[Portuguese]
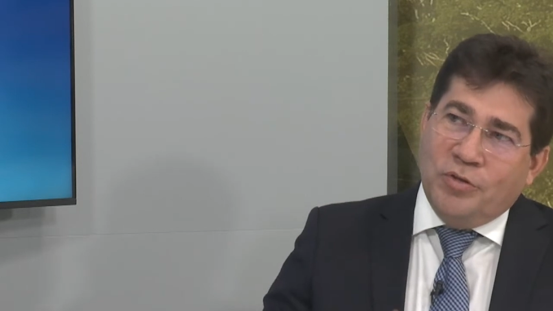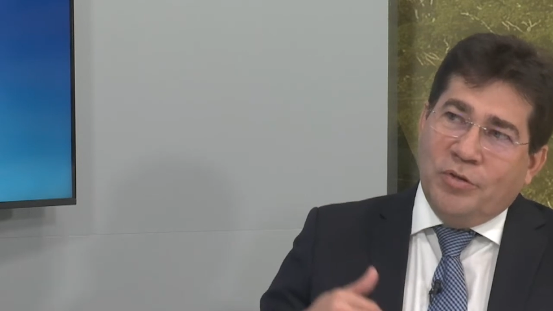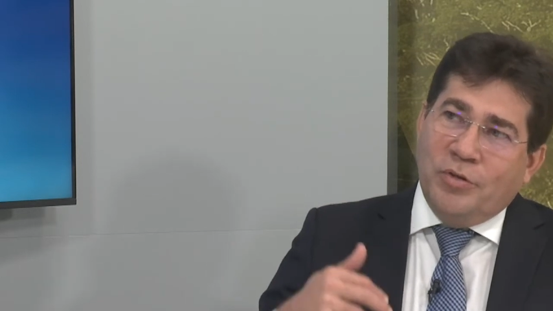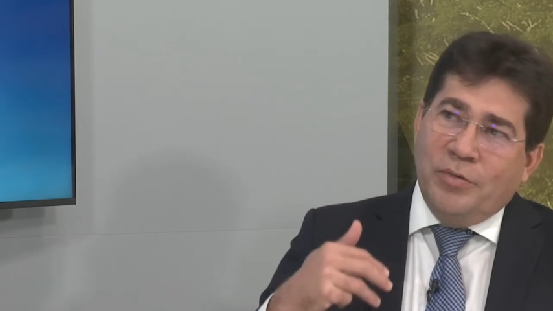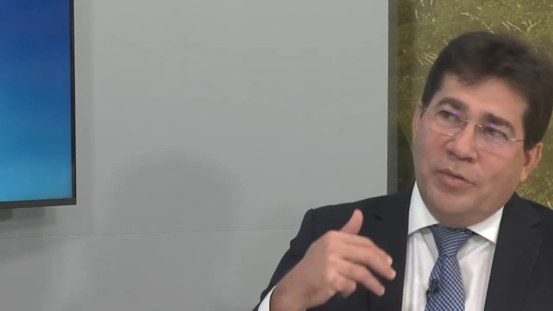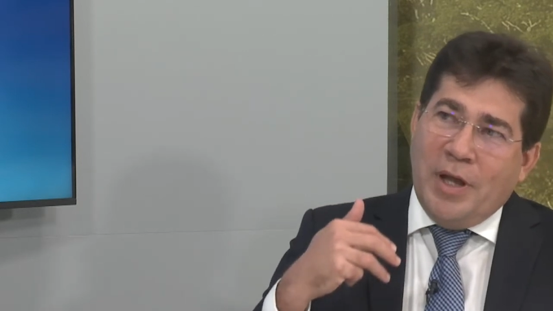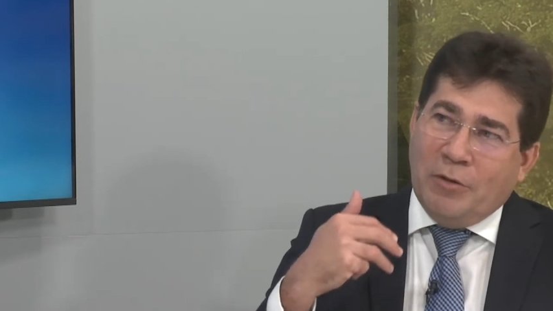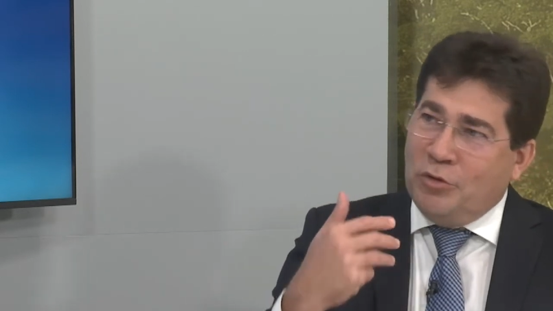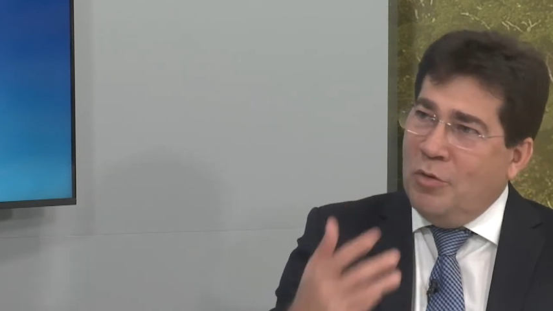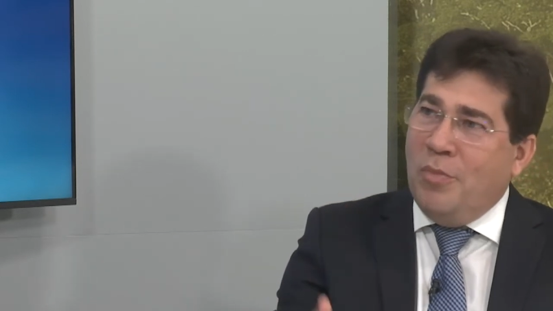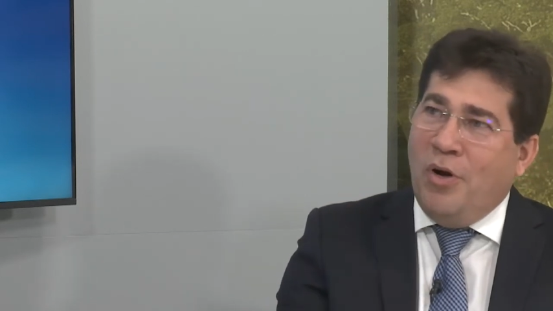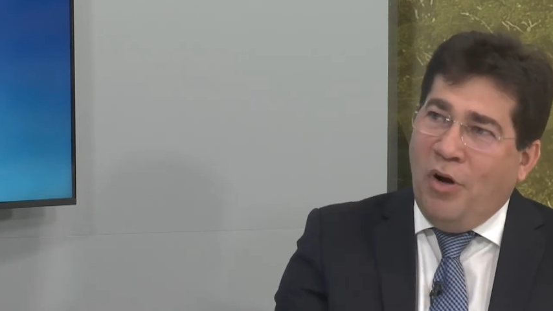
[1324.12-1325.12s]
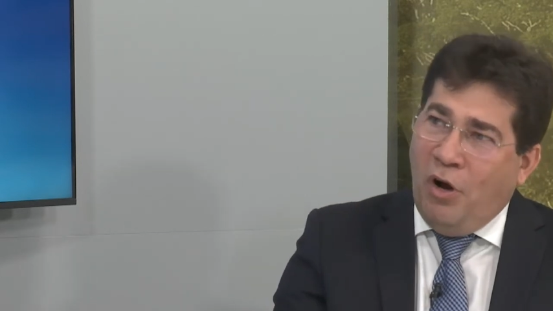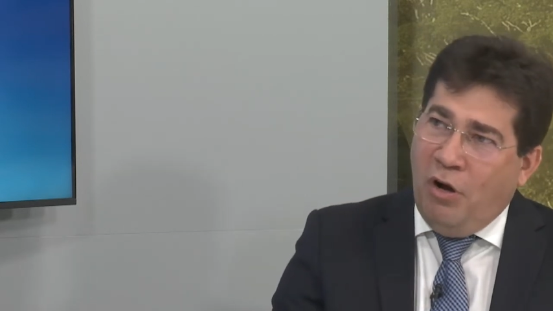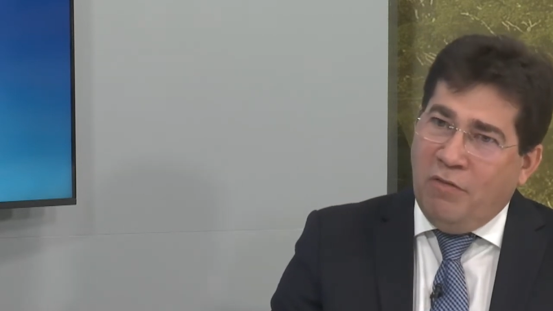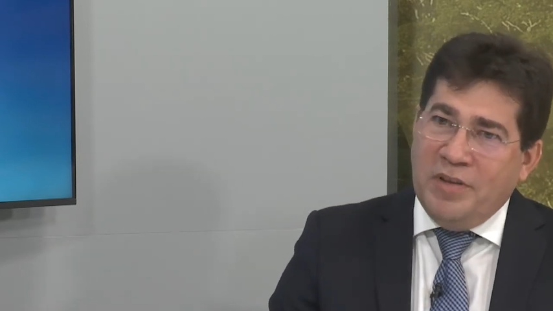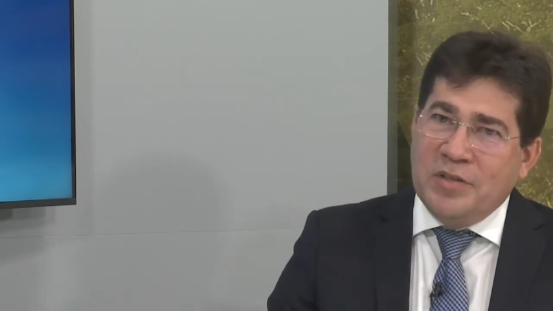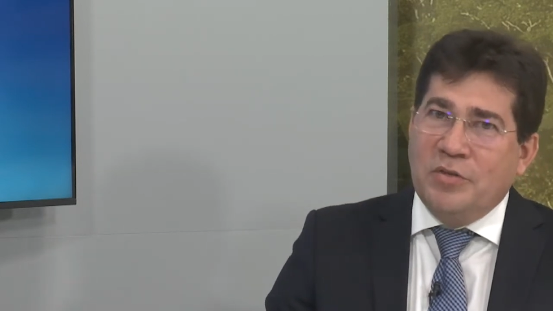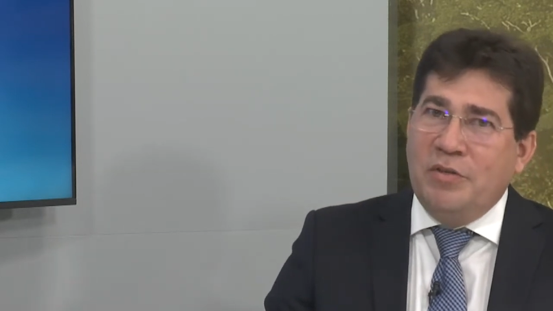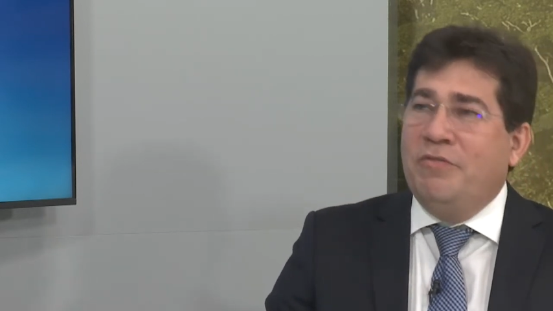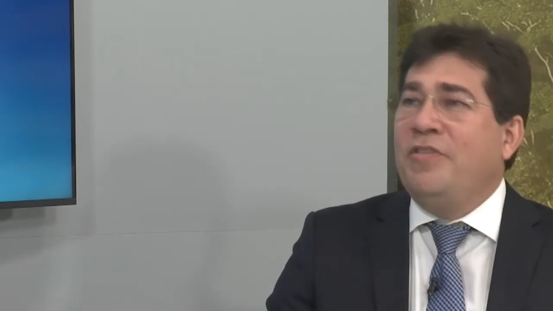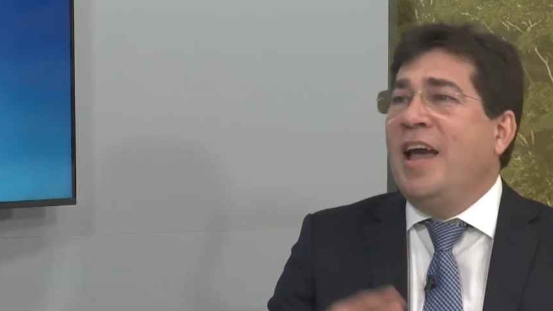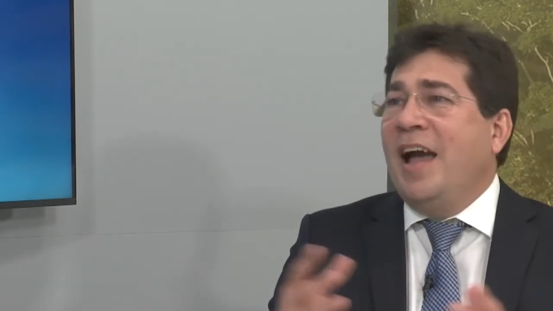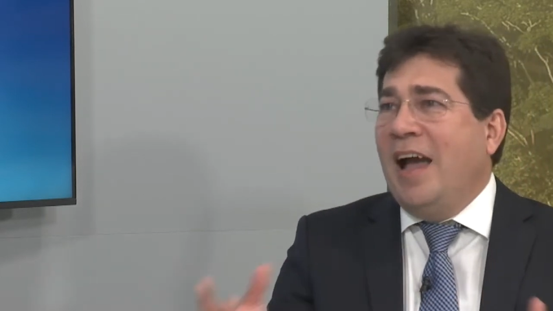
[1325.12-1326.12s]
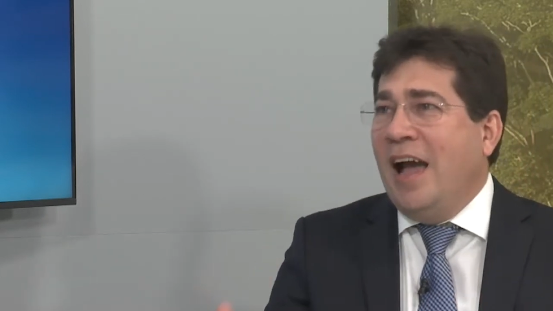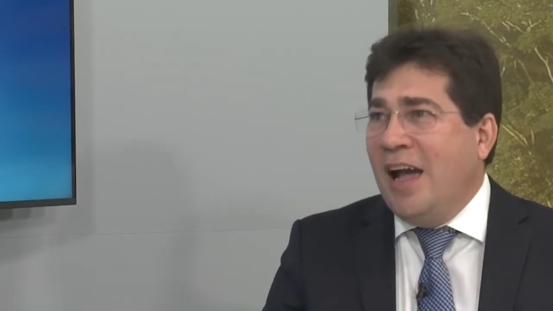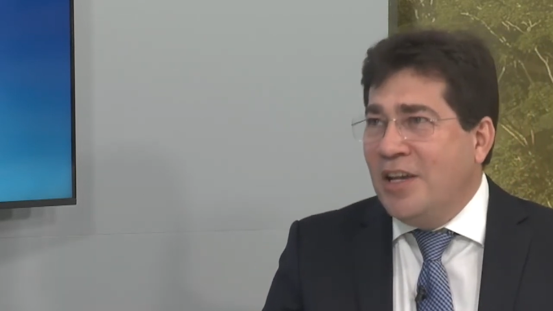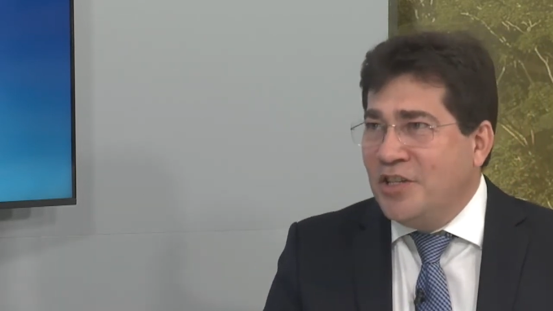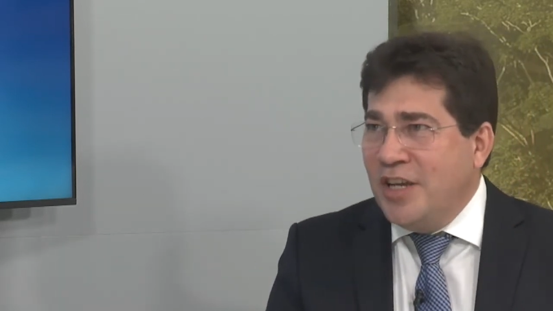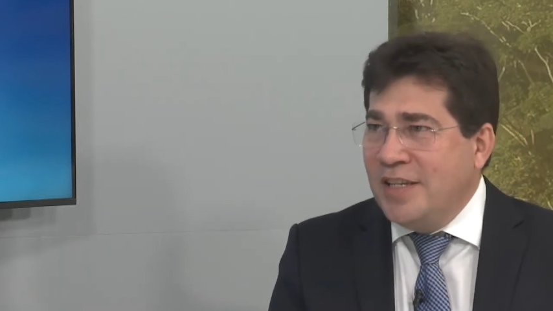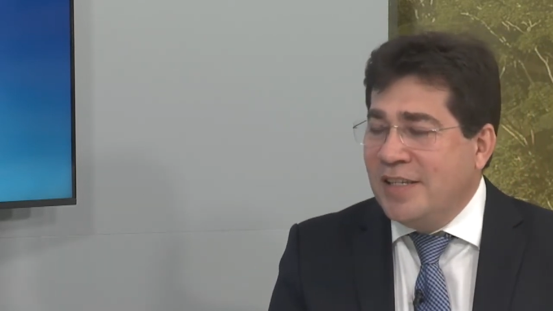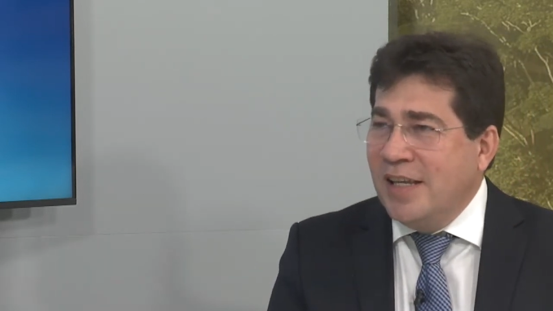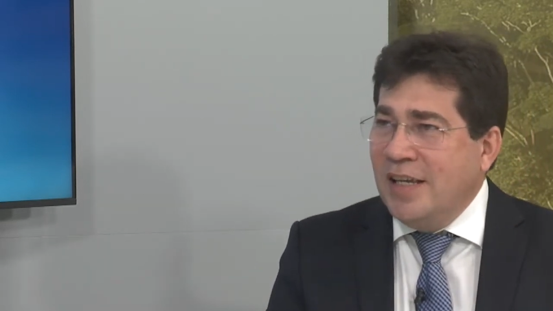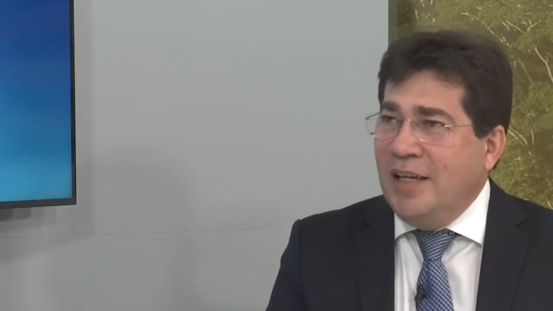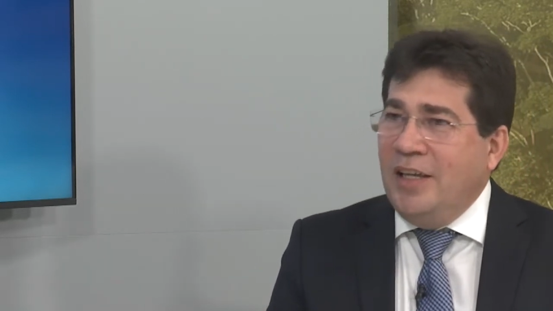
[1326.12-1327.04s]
ou em automóveis, ou em viagens,